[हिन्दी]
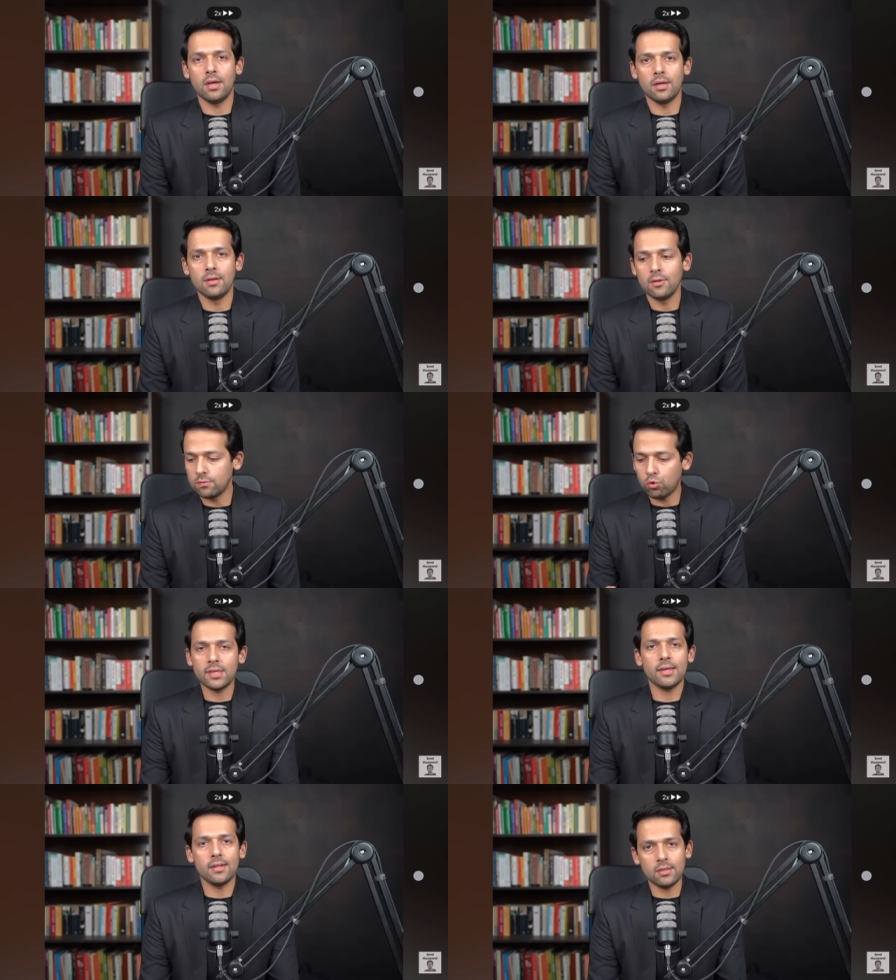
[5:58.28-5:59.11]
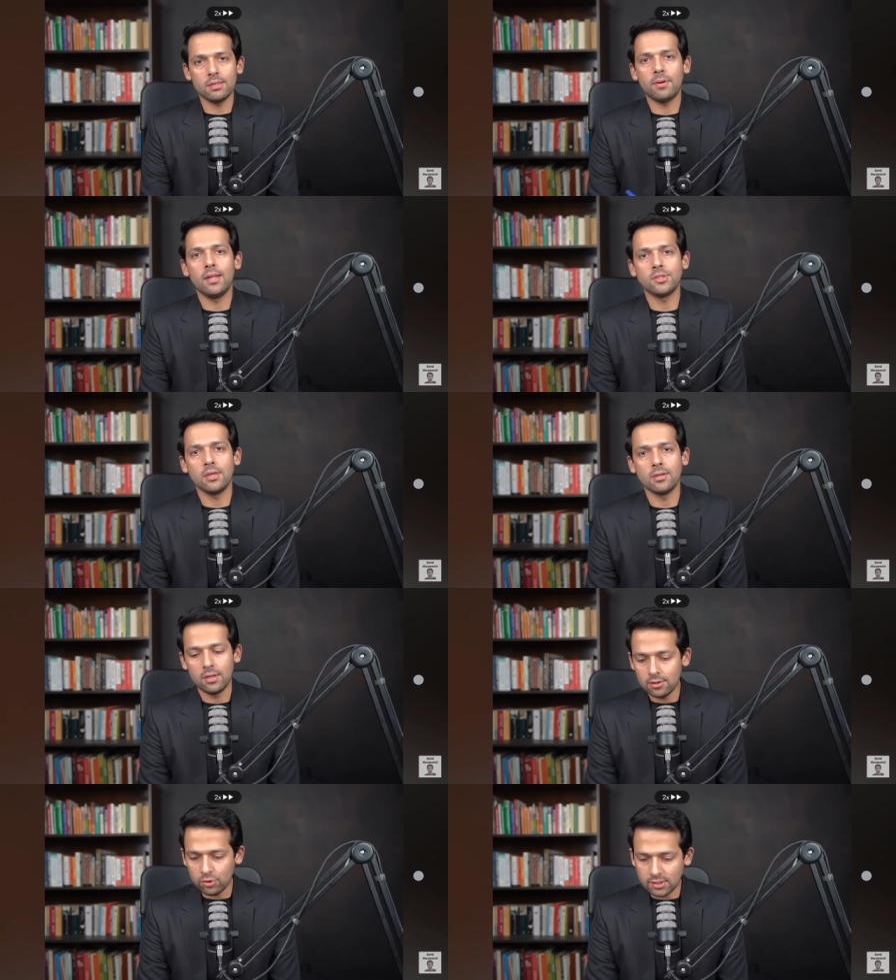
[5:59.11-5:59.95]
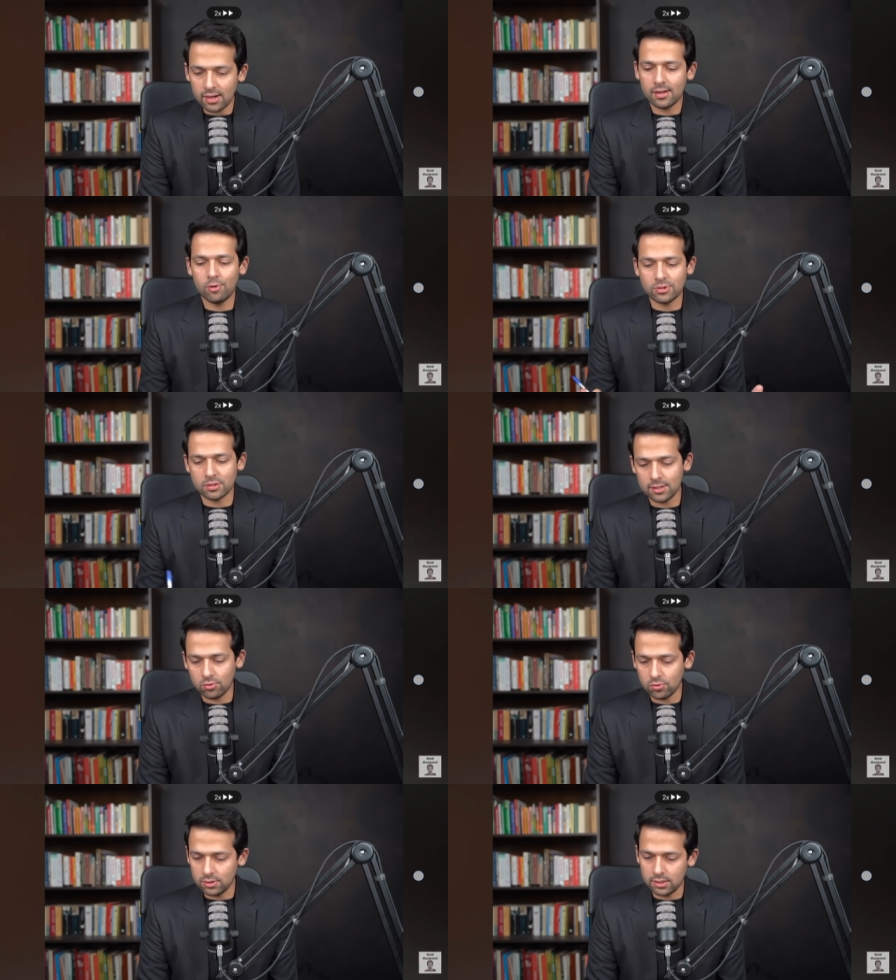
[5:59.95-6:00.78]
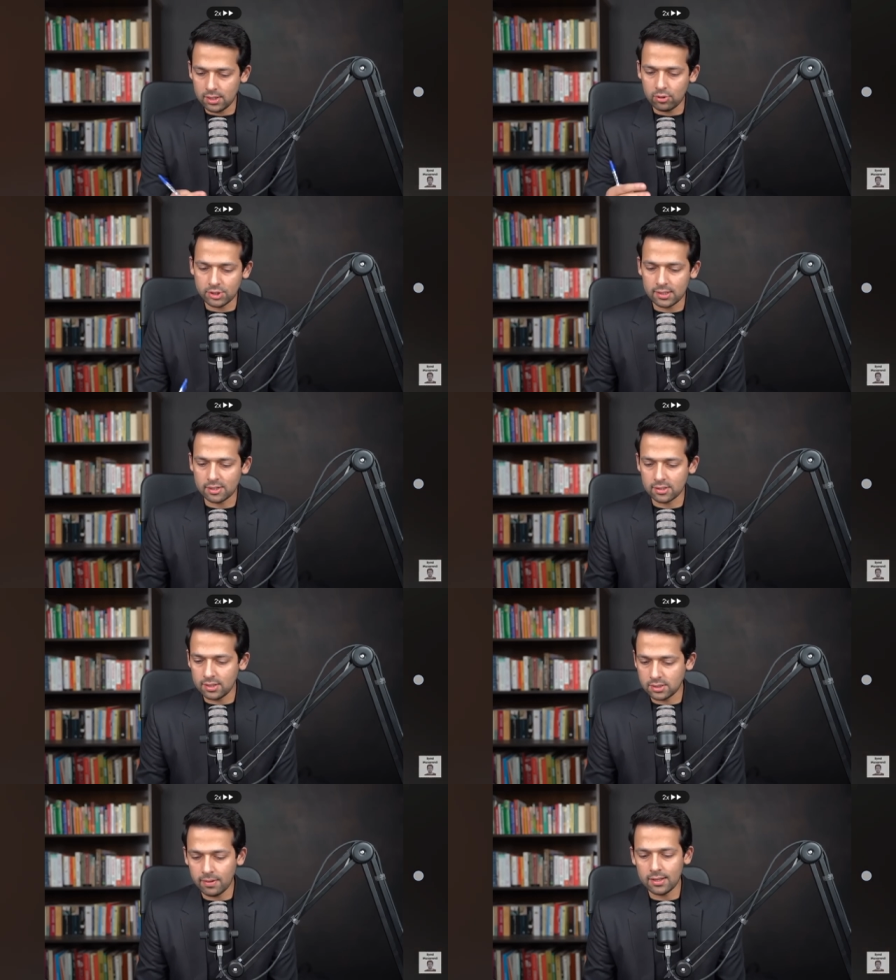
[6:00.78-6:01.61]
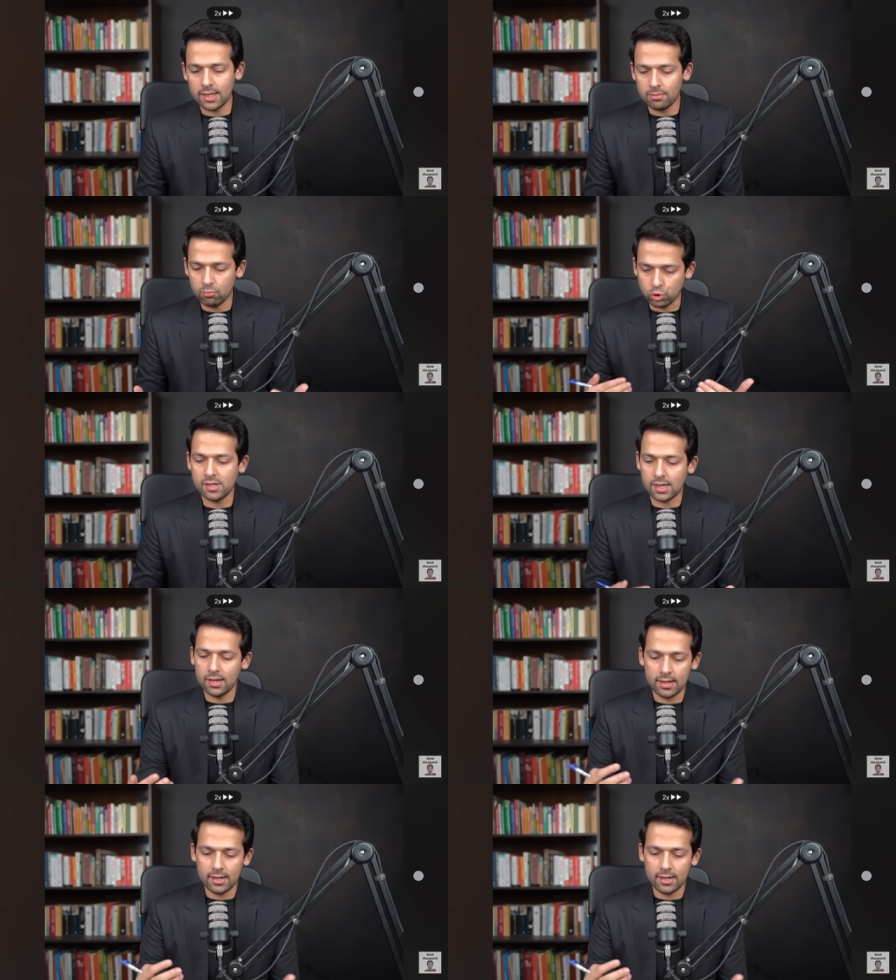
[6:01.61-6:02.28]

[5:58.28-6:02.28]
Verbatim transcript: तारीख क्या है तो वो खुद क्या कहते हैं ये भी पढ़ लेना चाहिए तो ये सारे अकाउंट इस बात को काउंटर चेक कर सकते हैं इससे पहले कि आपने मुझे